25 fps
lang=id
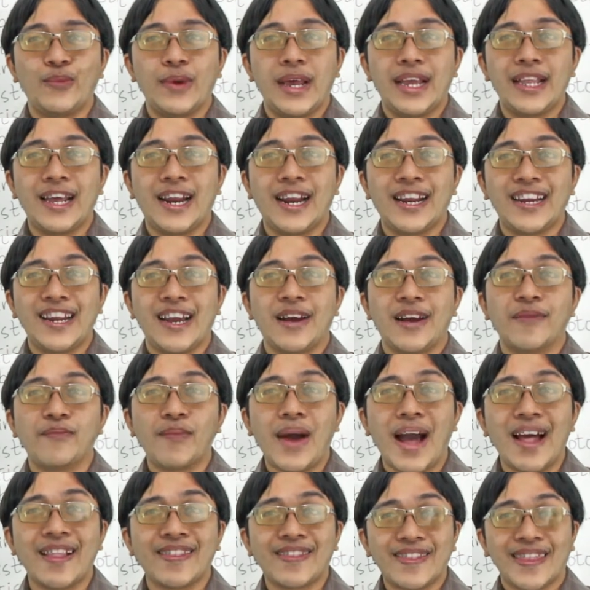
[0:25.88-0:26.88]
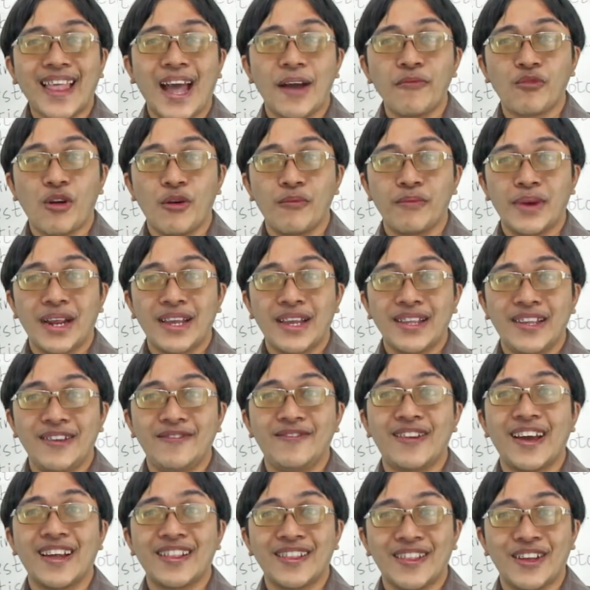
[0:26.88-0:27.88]
pembelajaran yang mantap,
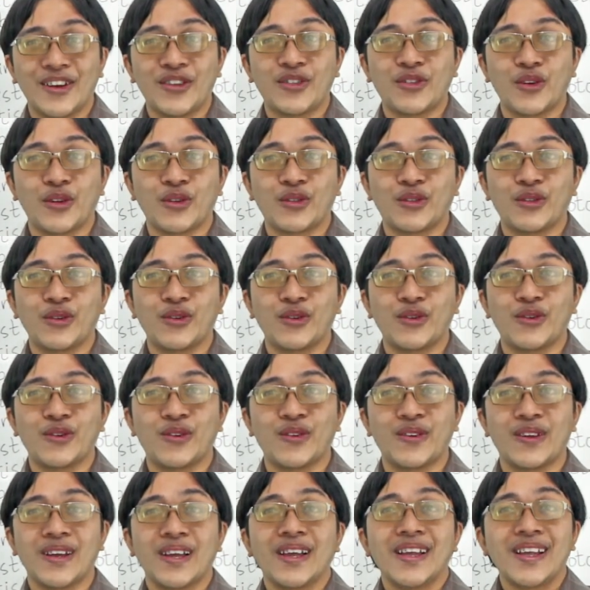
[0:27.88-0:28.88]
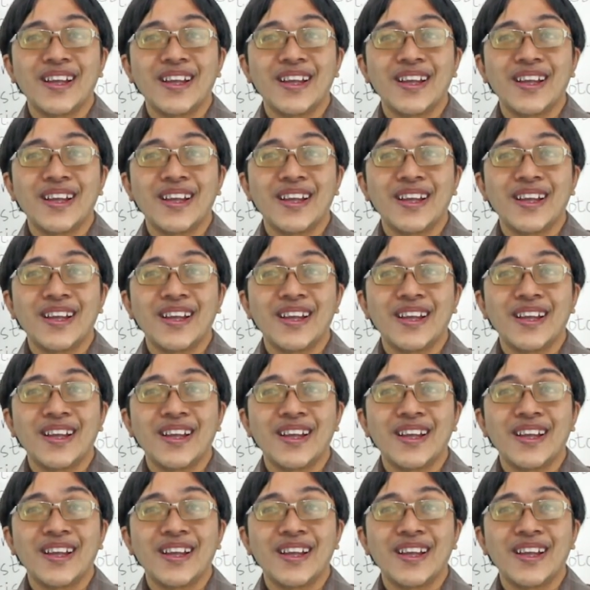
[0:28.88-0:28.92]
komprehensif, dan terstruktur.